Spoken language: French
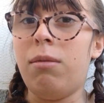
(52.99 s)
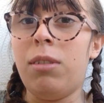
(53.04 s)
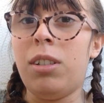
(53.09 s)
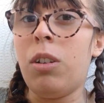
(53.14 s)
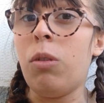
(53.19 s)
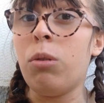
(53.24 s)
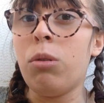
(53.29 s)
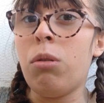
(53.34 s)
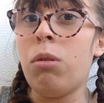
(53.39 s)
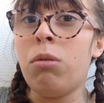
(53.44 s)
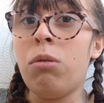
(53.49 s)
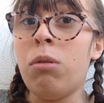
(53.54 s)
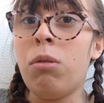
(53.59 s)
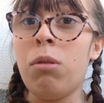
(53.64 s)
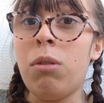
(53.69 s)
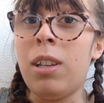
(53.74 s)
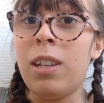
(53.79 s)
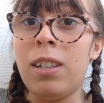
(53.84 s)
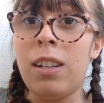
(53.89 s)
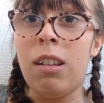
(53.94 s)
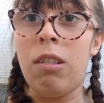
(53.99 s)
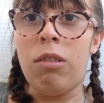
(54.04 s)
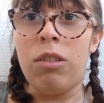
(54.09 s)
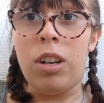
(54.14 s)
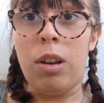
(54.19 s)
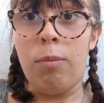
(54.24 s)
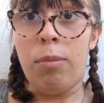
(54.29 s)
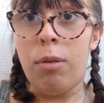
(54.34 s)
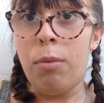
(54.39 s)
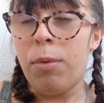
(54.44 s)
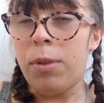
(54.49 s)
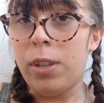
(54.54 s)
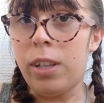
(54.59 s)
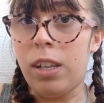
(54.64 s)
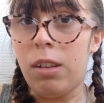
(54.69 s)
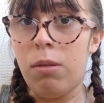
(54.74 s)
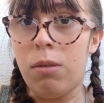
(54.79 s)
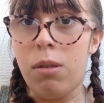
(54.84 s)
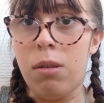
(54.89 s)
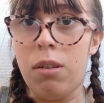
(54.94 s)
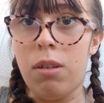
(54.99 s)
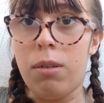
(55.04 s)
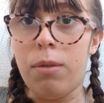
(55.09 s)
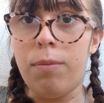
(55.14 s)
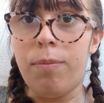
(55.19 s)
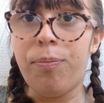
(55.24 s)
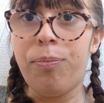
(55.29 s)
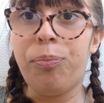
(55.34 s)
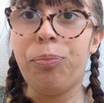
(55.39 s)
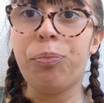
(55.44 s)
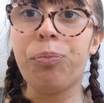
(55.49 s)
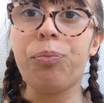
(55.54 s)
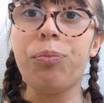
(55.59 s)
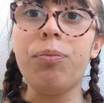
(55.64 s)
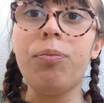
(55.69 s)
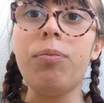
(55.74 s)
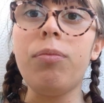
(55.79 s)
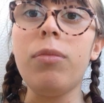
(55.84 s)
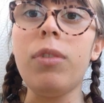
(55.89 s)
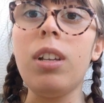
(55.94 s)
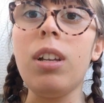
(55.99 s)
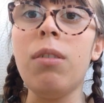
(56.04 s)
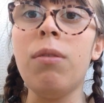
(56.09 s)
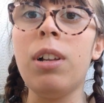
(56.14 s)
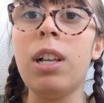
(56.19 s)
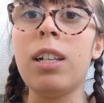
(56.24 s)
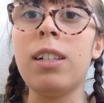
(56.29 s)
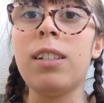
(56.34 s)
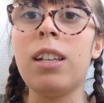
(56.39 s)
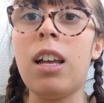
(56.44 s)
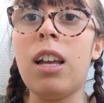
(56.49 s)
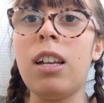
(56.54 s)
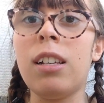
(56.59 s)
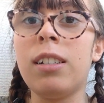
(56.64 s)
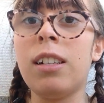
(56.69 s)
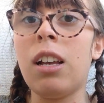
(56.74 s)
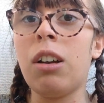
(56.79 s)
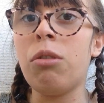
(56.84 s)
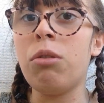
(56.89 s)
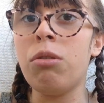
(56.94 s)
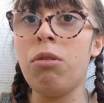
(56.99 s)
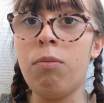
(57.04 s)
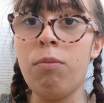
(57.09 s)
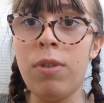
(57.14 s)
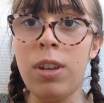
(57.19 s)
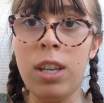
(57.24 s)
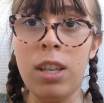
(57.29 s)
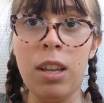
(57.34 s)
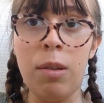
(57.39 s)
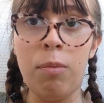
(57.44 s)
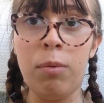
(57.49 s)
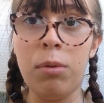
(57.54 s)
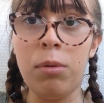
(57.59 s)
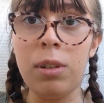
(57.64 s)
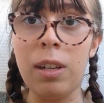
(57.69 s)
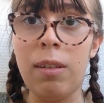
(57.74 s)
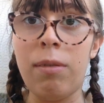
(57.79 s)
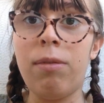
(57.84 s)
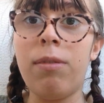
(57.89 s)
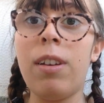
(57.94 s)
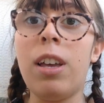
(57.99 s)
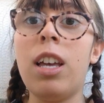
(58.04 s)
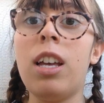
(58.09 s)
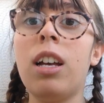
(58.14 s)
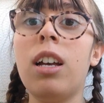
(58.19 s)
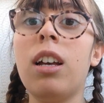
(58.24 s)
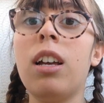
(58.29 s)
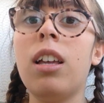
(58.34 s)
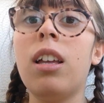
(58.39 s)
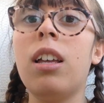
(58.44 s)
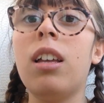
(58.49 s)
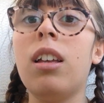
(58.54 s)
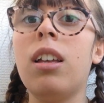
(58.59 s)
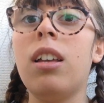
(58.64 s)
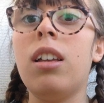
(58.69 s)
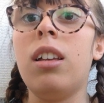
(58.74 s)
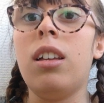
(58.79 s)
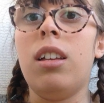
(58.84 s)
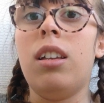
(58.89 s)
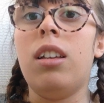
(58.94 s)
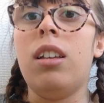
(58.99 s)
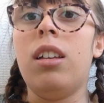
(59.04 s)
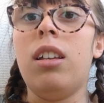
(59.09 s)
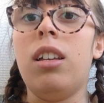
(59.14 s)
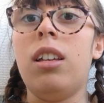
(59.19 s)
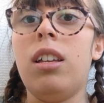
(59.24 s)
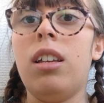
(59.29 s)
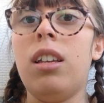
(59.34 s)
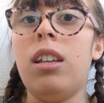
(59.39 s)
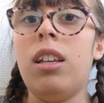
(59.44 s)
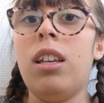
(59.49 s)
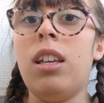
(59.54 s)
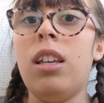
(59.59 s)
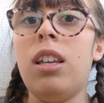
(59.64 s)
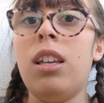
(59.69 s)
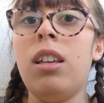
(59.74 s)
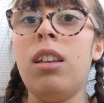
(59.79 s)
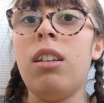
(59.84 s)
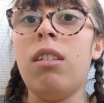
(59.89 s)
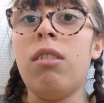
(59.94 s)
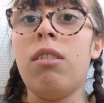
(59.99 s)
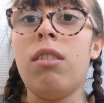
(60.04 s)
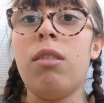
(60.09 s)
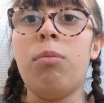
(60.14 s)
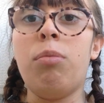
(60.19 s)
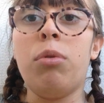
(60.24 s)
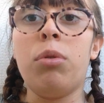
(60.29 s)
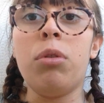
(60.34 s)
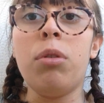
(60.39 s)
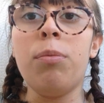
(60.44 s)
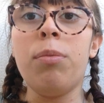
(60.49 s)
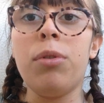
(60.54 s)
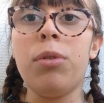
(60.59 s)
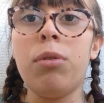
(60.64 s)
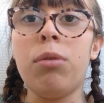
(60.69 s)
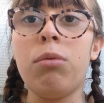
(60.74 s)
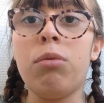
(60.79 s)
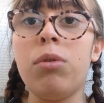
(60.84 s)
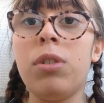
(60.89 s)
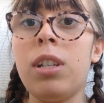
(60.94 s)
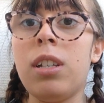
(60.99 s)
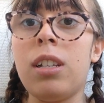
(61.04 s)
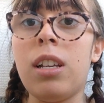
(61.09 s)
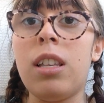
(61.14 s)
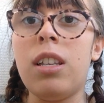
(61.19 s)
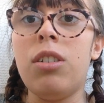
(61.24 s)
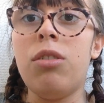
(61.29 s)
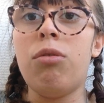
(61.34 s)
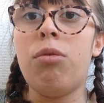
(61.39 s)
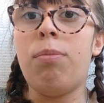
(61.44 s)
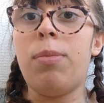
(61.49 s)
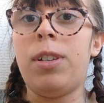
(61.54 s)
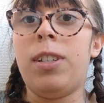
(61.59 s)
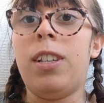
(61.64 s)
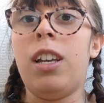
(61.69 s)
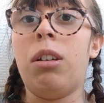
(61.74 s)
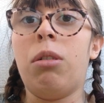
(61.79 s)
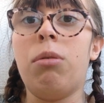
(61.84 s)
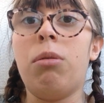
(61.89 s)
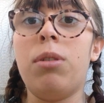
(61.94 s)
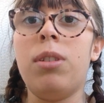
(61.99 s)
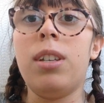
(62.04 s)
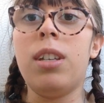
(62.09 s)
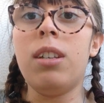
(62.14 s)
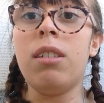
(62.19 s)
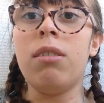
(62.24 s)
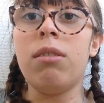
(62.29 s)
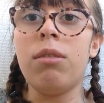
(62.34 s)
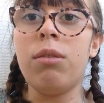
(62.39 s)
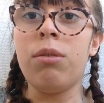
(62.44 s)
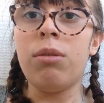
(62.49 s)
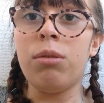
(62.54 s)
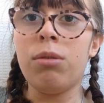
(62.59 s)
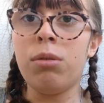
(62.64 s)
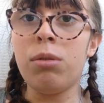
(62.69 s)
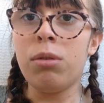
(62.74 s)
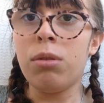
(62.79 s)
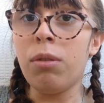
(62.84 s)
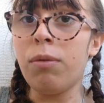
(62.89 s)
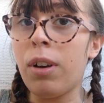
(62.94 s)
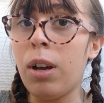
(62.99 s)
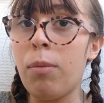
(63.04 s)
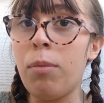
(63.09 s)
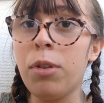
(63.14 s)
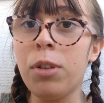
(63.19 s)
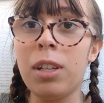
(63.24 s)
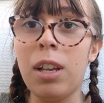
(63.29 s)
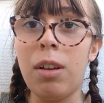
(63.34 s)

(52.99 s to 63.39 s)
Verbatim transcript: J'ai entendu que des éloges à propos de cet auteur. Voilà, sa, renommée n'est plus à faire. Et euh, pourtant, pendant toutes ces années, je suis passée à côté euh, sans vraiment